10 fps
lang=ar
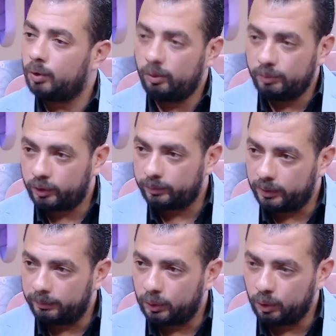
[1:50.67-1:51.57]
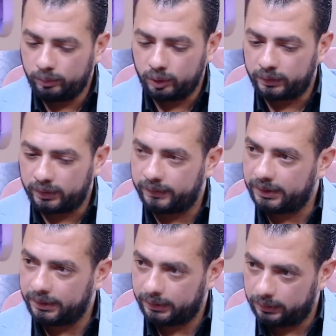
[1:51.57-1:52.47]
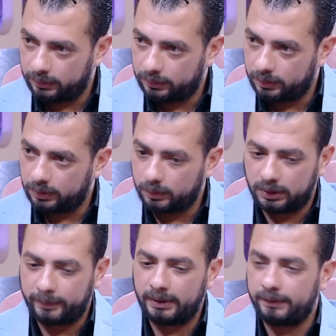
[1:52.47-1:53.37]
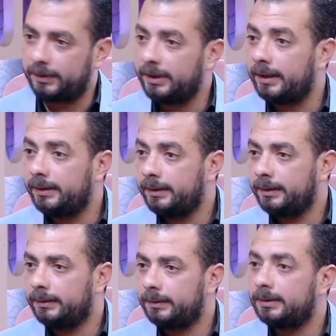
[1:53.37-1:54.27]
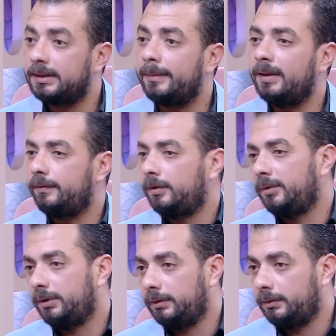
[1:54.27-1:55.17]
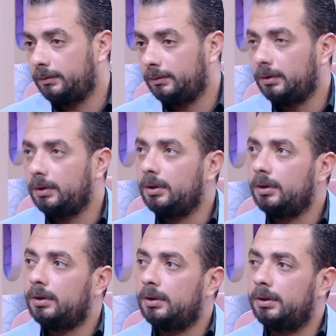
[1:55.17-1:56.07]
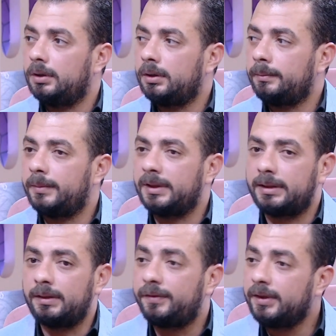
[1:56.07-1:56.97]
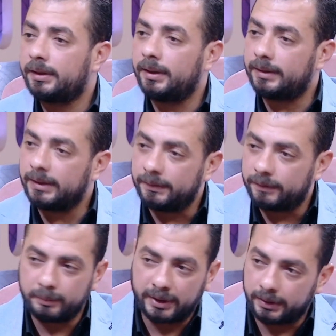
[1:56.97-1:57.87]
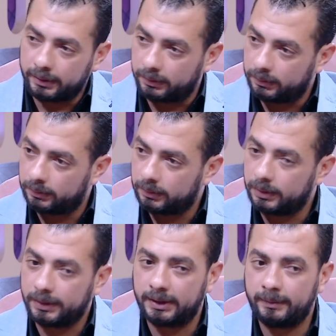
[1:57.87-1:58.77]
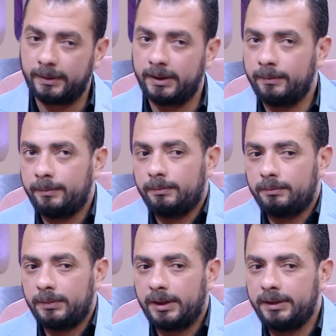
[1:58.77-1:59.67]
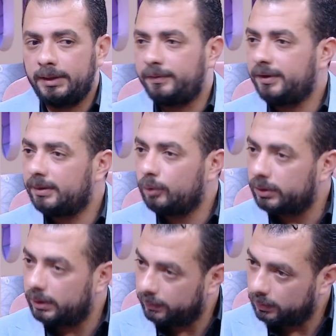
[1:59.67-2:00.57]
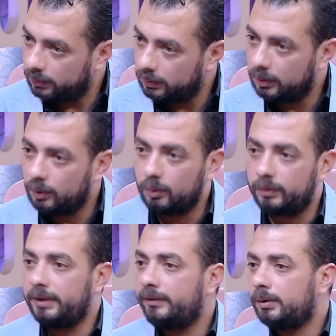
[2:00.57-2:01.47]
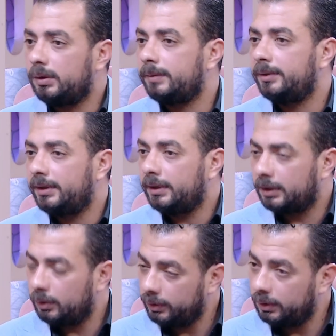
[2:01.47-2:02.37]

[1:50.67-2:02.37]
مش يعني. الموضوع مش في الفريق مم. هو طبعا الفريق عليه 70% طبعا آه بس الفكره اللي هتقدم في المكان ايه مم. انا انا بقدم فكره مختلفه وفي نفس الوقت ماتيريال قوي